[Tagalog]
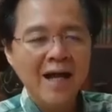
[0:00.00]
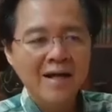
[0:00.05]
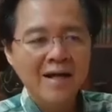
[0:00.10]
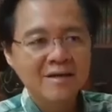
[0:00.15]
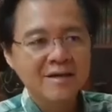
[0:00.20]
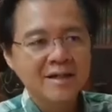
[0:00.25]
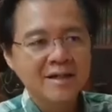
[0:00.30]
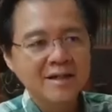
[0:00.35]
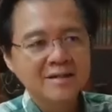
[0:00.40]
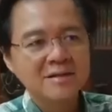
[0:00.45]

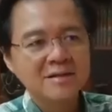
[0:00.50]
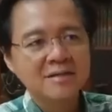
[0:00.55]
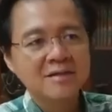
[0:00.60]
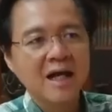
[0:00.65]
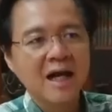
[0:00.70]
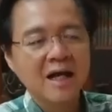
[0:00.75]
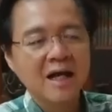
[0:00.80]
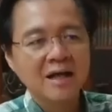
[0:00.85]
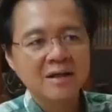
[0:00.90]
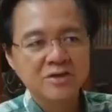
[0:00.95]
Kumusta
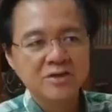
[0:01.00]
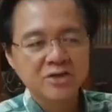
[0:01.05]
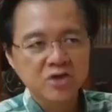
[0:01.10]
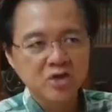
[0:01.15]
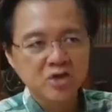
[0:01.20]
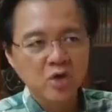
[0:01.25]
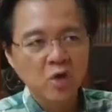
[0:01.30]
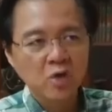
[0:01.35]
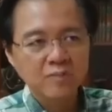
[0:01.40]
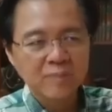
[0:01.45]
mga
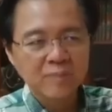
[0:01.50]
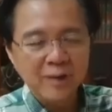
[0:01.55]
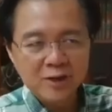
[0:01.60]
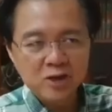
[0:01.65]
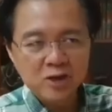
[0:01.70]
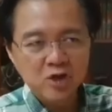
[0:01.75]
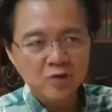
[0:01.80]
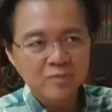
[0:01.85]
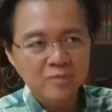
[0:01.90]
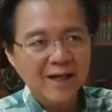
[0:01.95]
kasiro?
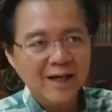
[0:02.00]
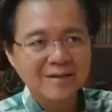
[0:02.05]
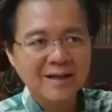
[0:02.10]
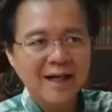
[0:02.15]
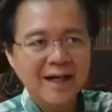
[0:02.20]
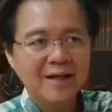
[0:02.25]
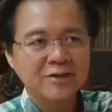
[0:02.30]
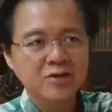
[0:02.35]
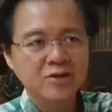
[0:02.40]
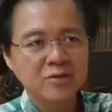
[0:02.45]
Ang
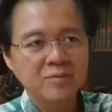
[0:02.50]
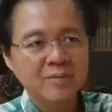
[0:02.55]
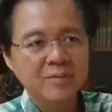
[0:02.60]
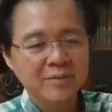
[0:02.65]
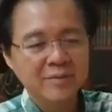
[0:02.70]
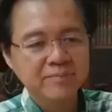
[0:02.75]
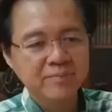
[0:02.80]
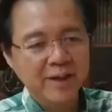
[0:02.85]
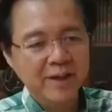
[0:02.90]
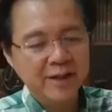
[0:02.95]
pagbabalik
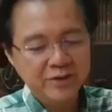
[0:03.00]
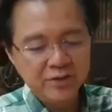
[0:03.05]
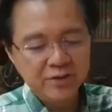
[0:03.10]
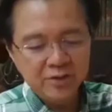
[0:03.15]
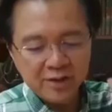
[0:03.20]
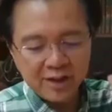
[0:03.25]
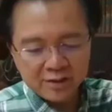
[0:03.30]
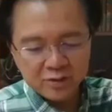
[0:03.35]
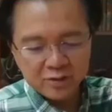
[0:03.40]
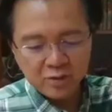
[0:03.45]
sa
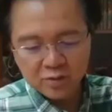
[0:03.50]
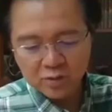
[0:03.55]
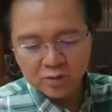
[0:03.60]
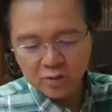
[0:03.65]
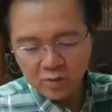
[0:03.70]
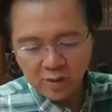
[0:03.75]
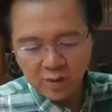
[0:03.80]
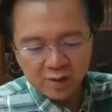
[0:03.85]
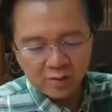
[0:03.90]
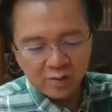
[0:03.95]
ating channel,
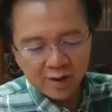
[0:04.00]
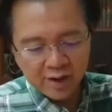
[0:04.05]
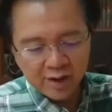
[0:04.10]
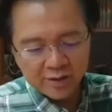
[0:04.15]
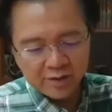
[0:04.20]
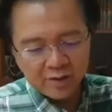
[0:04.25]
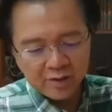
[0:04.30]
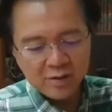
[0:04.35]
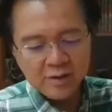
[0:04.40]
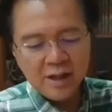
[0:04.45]
The
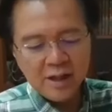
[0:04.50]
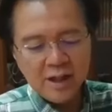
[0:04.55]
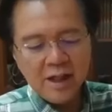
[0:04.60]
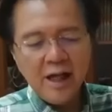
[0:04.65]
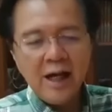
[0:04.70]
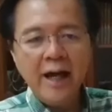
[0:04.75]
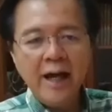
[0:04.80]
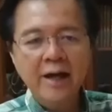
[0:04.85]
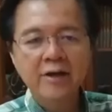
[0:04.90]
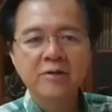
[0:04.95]
Boy
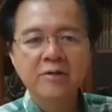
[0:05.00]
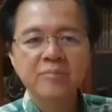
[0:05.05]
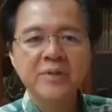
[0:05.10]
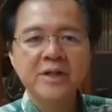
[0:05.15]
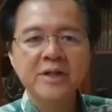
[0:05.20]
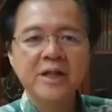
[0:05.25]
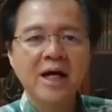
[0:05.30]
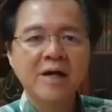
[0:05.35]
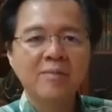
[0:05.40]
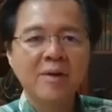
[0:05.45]
June
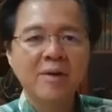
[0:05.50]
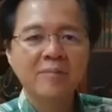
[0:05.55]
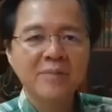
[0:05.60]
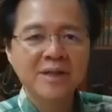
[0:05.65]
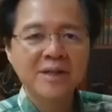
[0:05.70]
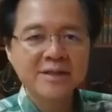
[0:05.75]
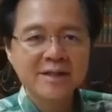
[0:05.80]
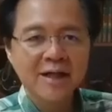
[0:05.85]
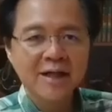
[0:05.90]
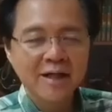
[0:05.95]
Channel sa
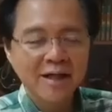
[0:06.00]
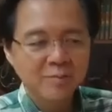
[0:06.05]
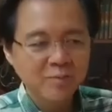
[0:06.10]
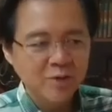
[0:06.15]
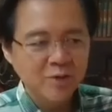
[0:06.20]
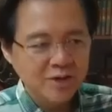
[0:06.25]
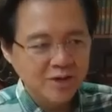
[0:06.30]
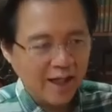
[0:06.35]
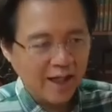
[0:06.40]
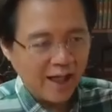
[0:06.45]

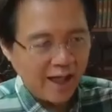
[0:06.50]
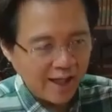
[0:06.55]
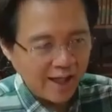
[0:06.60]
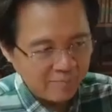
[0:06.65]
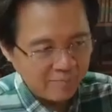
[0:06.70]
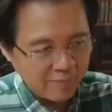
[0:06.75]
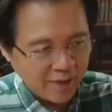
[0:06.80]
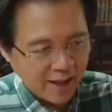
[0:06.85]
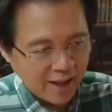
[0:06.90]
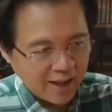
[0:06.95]
ating video
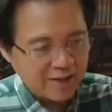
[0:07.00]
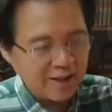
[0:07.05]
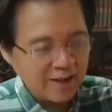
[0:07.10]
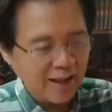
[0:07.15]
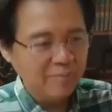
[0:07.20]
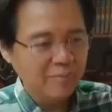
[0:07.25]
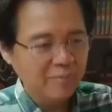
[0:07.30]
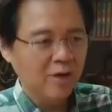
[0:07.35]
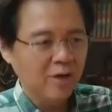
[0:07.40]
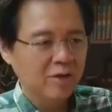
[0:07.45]
ngayon
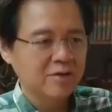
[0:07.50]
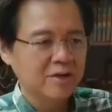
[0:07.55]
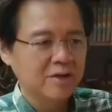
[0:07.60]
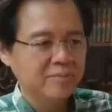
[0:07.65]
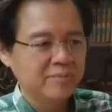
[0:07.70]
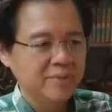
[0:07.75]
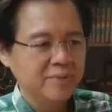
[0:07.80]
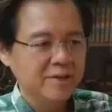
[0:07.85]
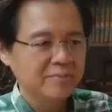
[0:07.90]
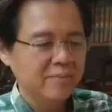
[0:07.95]
mga
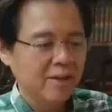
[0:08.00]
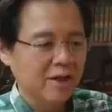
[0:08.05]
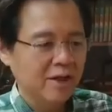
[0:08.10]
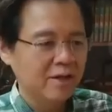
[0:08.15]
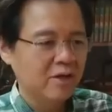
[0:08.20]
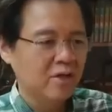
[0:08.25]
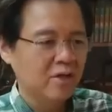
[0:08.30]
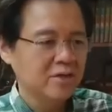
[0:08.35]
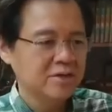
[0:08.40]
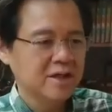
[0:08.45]
kasiro,
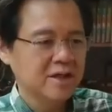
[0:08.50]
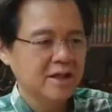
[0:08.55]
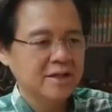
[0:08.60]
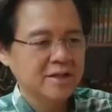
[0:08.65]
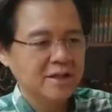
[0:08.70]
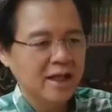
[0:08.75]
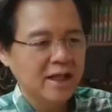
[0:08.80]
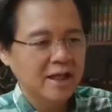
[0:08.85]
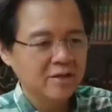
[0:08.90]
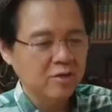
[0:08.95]
ating
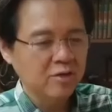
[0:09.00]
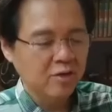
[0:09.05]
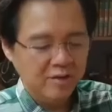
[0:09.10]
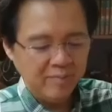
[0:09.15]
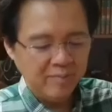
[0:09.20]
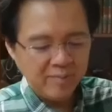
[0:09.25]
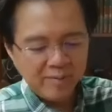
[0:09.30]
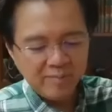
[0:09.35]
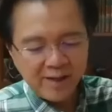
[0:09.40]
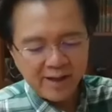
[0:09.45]

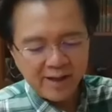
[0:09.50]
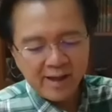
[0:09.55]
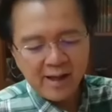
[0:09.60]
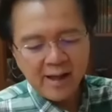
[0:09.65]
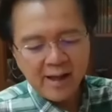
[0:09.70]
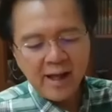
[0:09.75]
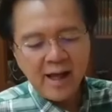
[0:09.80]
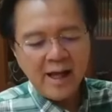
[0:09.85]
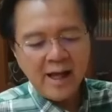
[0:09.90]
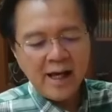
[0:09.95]
i-review ang
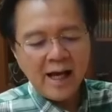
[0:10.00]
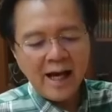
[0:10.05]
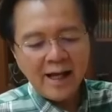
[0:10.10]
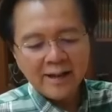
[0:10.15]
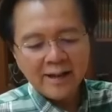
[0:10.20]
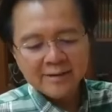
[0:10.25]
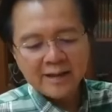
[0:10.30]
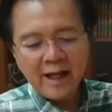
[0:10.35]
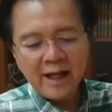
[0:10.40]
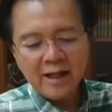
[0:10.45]
channel ni
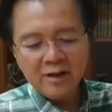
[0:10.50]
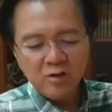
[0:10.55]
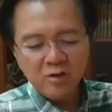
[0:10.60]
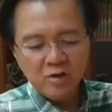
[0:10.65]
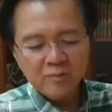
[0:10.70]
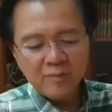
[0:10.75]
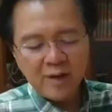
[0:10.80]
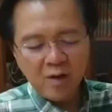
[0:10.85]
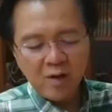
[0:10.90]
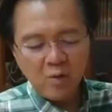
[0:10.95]
Sir,
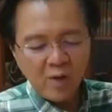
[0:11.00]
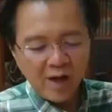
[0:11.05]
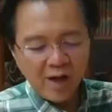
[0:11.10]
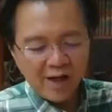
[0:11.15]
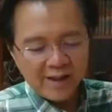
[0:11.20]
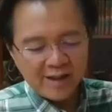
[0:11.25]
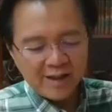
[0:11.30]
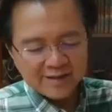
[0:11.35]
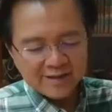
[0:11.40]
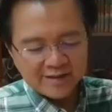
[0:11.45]
Doc
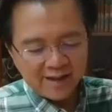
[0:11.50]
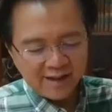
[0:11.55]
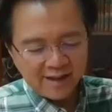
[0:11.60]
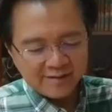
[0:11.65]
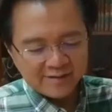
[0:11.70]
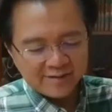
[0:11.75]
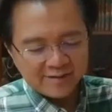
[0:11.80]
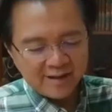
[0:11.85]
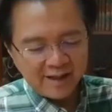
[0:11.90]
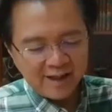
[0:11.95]
Willie Ong,
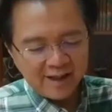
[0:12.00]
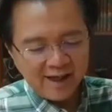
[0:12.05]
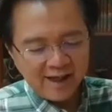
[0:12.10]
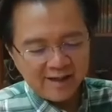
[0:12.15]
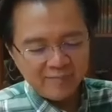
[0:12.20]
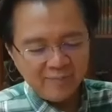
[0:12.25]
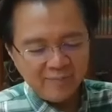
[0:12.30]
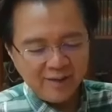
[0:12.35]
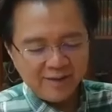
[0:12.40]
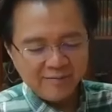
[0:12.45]

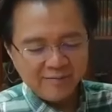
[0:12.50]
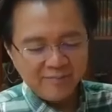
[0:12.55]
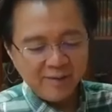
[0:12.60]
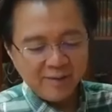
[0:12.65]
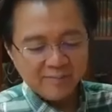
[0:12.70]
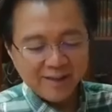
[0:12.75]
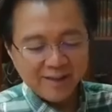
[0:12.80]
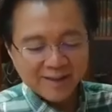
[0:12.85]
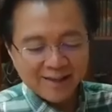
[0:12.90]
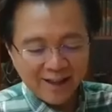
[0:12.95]
ating
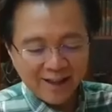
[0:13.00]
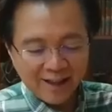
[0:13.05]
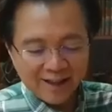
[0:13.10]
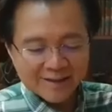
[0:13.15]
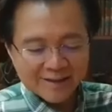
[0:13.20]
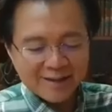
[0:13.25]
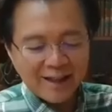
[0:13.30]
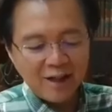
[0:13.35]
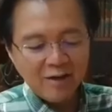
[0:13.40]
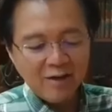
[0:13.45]
silipin ang
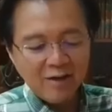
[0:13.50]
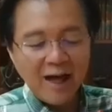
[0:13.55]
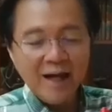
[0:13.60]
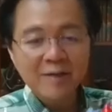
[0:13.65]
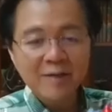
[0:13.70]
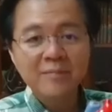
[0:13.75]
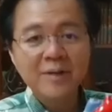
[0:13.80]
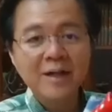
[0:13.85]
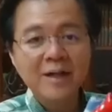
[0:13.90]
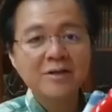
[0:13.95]
kanyang
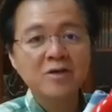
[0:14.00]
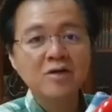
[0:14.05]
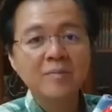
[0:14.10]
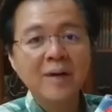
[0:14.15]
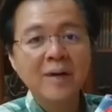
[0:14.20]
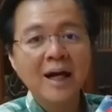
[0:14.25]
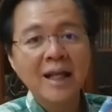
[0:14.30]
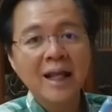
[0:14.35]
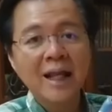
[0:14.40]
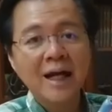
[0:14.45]
monthly
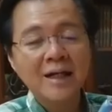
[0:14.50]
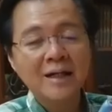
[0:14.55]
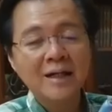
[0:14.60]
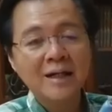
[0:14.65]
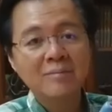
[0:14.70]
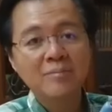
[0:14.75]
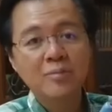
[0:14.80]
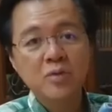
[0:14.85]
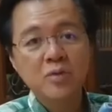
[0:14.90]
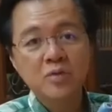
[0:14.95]
salary kung
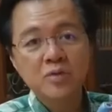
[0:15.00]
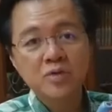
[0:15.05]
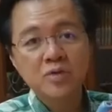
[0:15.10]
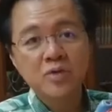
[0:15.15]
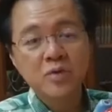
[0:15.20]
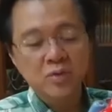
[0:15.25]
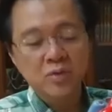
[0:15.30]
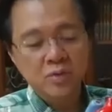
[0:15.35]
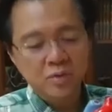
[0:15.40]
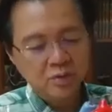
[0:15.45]
magkaano
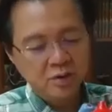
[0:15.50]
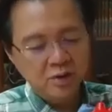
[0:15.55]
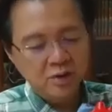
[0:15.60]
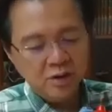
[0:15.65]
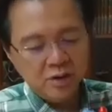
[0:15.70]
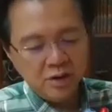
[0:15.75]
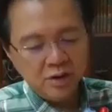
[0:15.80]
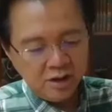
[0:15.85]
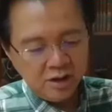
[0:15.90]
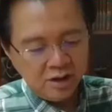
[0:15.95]
na ba?
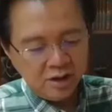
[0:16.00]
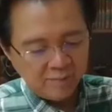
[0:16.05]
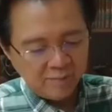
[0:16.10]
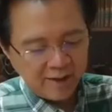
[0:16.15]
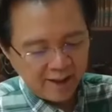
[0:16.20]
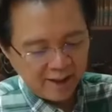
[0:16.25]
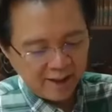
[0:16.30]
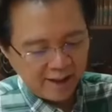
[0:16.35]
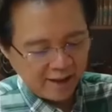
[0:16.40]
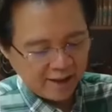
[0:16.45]

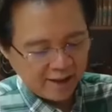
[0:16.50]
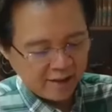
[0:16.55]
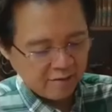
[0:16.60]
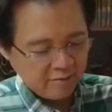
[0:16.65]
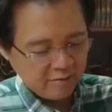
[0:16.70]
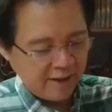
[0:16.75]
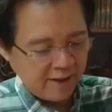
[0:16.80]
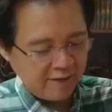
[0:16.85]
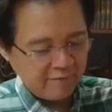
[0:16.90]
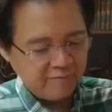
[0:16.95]
Disclaimer
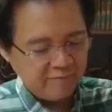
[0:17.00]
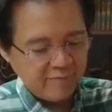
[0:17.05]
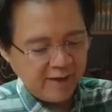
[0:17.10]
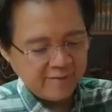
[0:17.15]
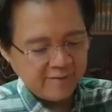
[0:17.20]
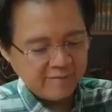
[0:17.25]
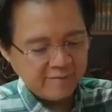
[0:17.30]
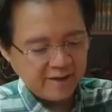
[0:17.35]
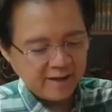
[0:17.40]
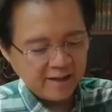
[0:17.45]
lang mga
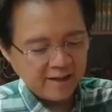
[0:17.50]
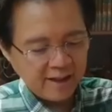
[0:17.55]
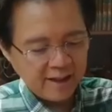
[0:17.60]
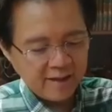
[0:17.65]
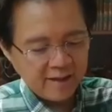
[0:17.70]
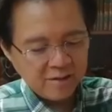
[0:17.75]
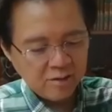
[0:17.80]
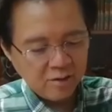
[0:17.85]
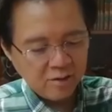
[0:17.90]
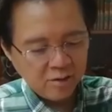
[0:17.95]

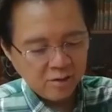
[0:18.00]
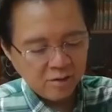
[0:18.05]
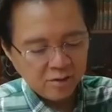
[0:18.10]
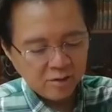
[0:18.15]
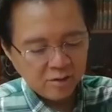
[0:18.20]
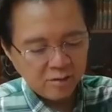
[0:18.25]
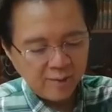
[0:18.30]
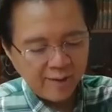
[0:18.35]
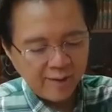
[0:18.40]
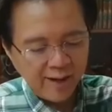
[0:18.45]
kasiro,
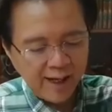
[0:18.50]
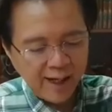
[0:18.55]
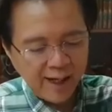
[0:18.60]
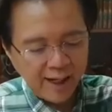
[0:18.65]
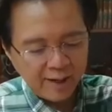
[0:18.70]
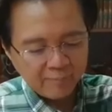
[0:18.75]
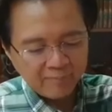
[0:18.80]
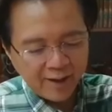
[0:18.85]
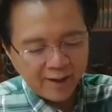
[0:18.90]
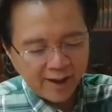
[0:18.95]
dahil sa
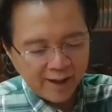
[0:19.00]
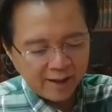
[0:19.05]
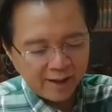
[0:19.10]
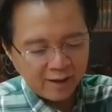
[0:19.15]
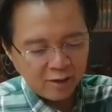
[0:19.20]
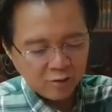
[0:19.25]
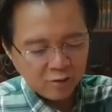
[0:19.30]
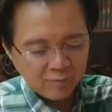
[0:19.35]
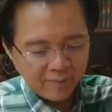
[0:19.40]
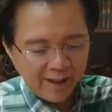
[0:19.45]
isang
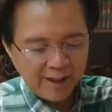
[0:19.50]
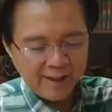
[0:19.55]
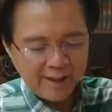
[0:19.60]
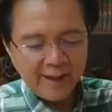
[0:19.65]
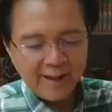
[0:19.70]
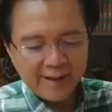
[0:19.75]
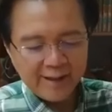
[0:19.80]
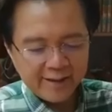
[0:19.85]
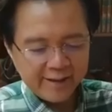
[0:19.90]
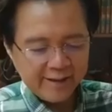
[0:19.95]
website na ang